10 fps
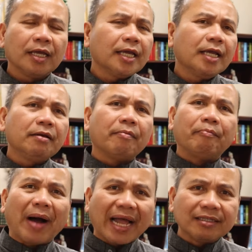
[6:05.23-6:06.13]

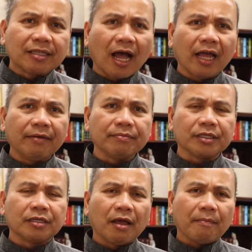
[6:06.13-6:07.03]
In bad
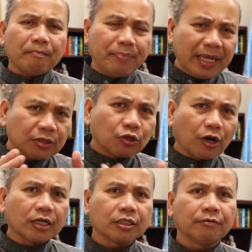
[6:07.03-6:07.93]
times, be
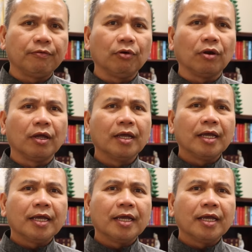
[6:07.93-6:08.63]
trustful.